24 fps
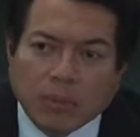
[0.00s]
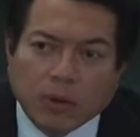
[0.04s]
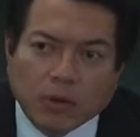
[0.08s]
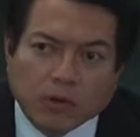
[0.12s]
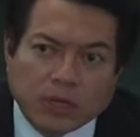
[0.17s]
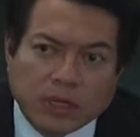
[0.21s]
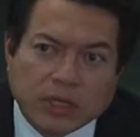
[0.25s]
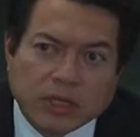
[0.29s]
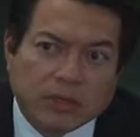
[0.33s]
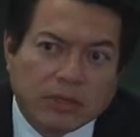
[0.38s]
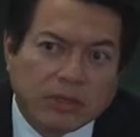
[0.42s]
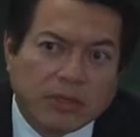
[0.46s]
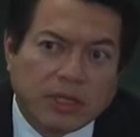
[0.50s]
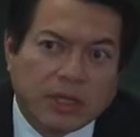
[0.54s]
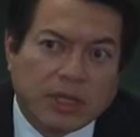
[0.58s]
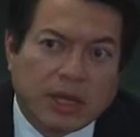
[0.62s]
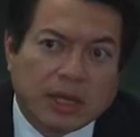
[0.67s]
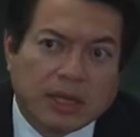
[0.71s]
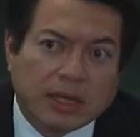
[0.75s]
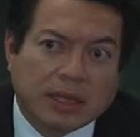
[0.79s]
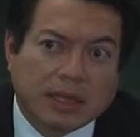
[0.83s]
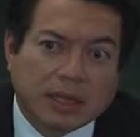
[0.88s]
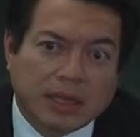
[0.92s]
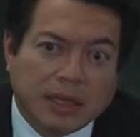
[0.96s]
proceso
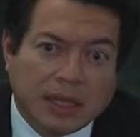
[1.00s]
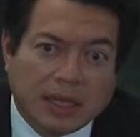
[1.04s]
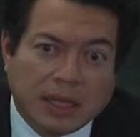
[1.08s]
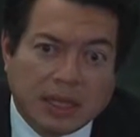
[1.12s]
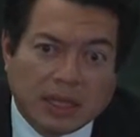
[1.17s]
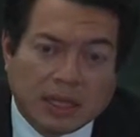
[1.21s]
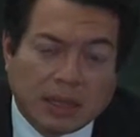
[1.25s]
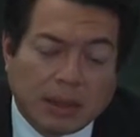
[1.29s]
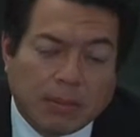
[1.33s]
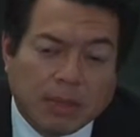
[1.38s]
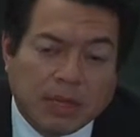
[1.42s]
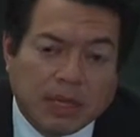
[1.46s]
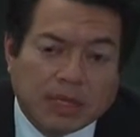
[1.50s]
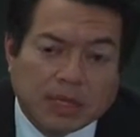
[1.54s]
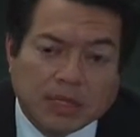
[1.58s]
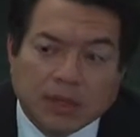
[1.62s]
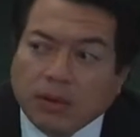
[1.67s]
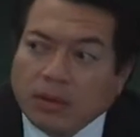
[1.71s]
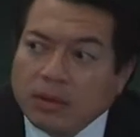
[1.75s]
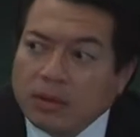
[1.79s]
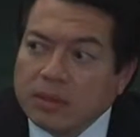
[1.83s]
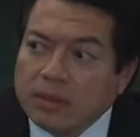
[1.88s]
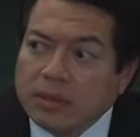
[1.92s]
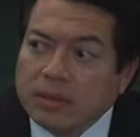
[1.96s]
de,
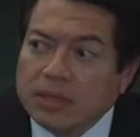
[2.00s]
dictaminación.